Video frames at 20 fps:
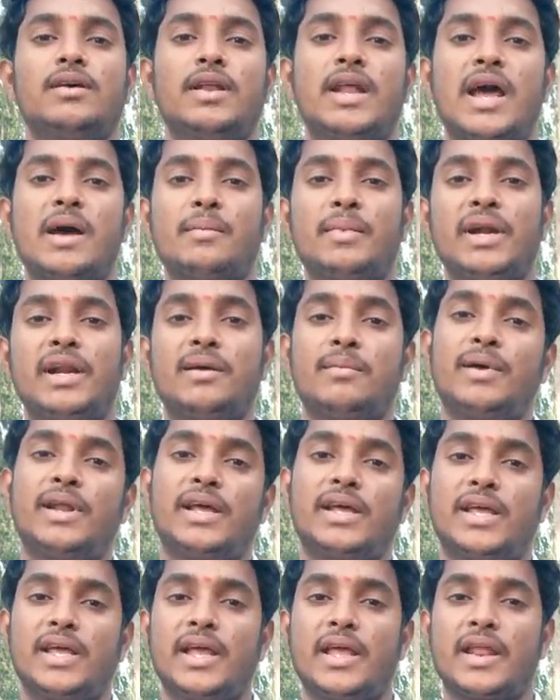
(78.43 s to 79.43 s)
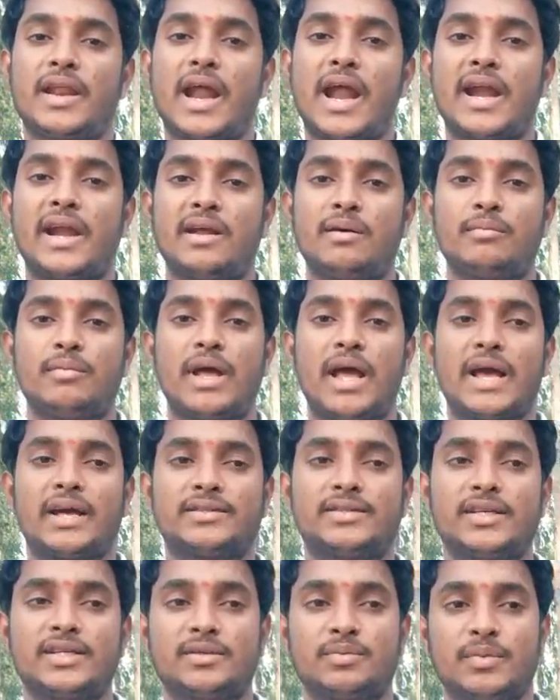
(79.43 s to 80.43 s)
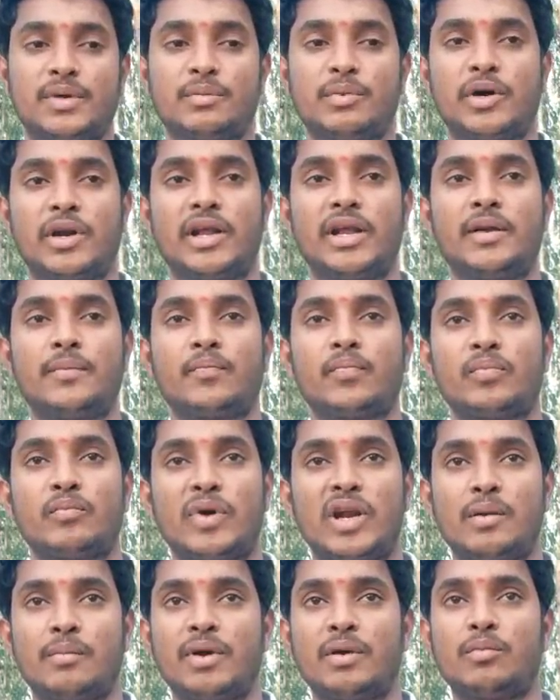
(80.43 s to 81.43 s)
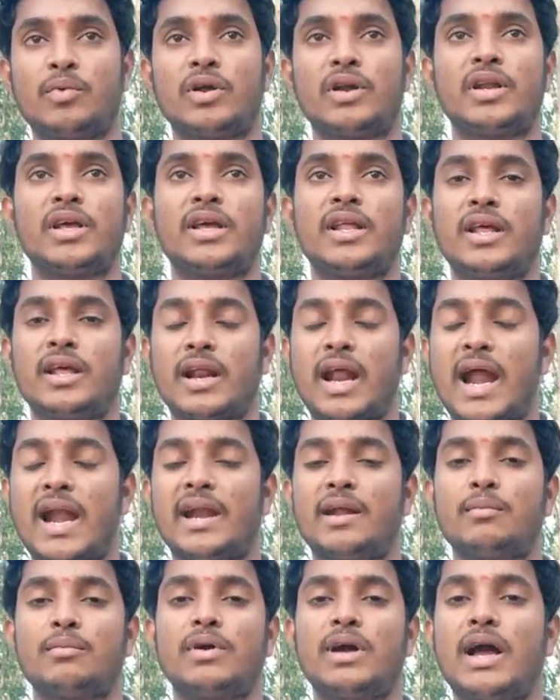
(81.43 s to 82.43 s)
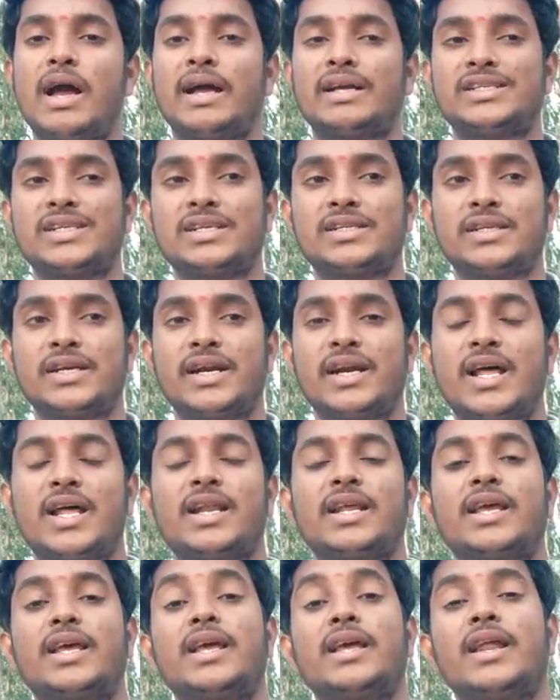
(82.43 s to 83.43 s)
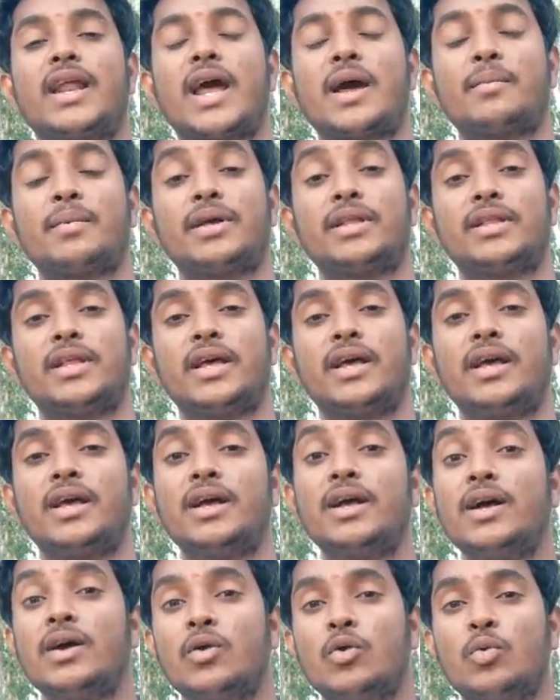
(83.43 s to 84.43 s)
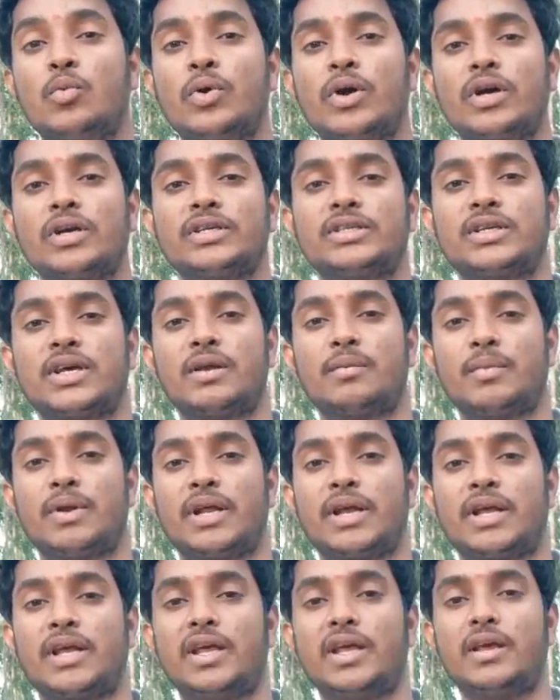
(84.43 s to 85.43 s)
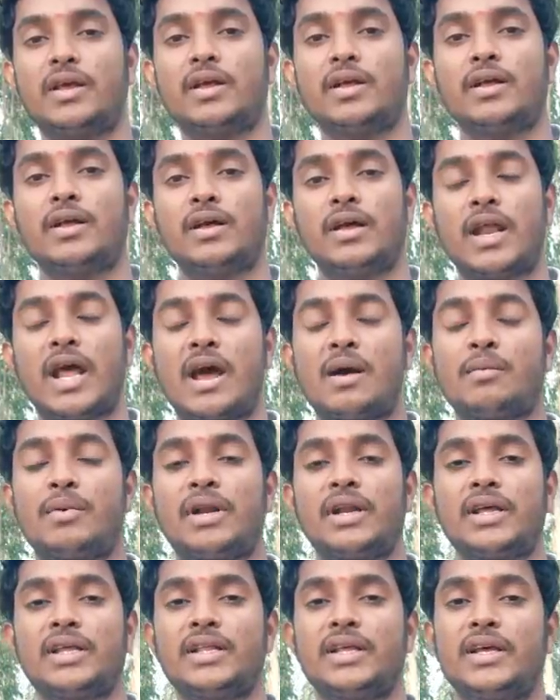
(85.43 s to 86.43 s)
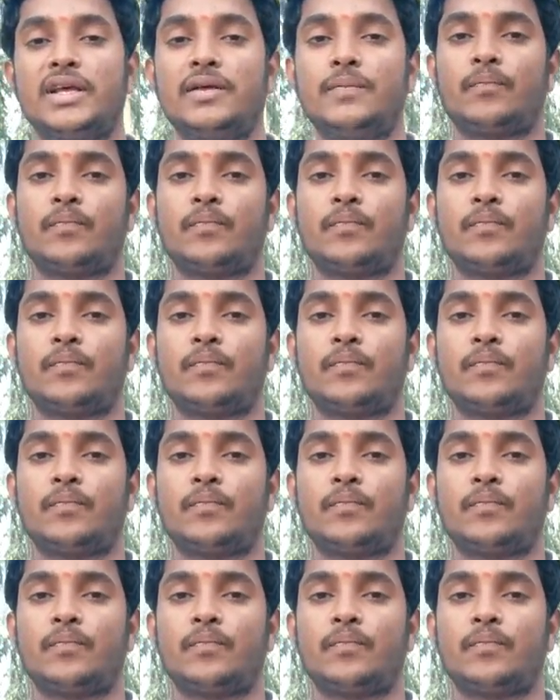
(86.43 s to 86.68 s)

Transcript: ర్యామ్ అంటే మనకి ర్యాండమ్ యాక్సెస్ మెమొరీ మన మెమొరీని ర్యాండమ్గా యాక్సెస్ చేయడానికి ర్యామ్ అయితే ఉపయోగిస్తారు మనకి ర్యామ్ అనేది